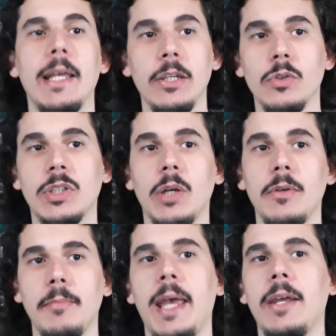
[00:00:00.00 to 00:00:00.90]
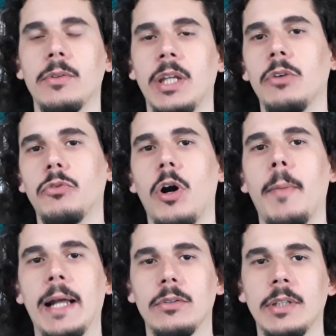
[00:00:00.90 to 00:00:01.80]
e o seu e-mail tem o um
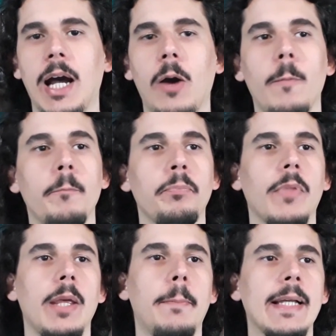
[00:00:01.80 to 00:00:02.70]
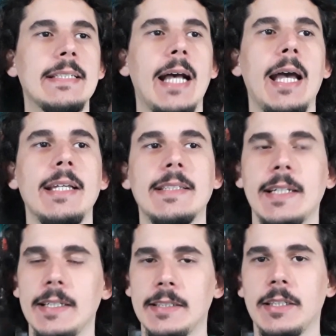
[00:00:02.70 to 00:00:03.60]
formato tal e passar
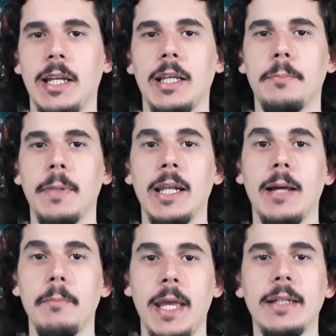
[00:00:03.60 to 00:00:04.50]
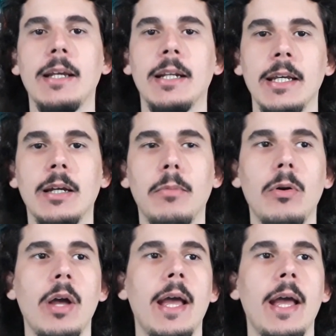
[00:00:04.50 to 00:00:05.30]
essa string pela make clickable,